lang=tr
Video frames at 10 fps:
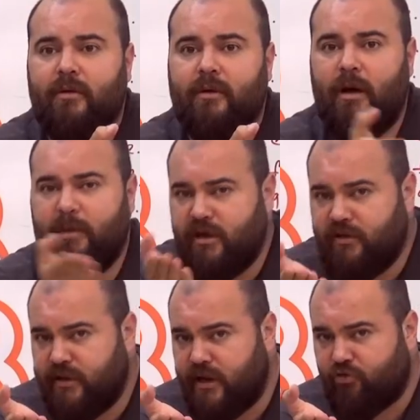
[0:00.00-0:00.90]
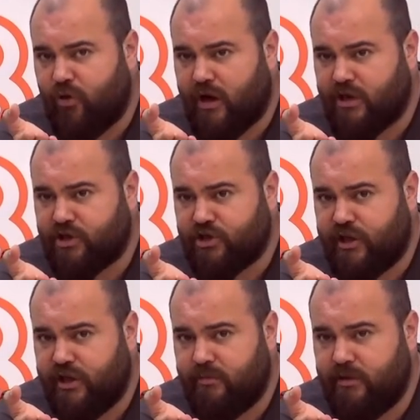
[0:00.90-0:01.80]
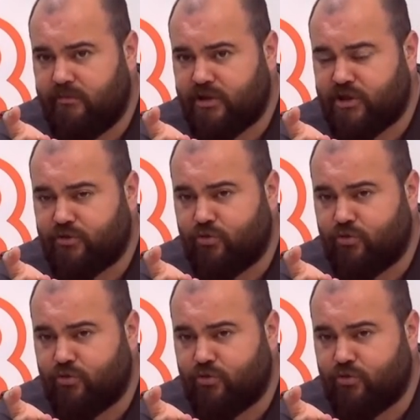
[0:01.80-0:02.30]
Abi beni dinleyen şu an kaç yaşında? 20-25 yaşında,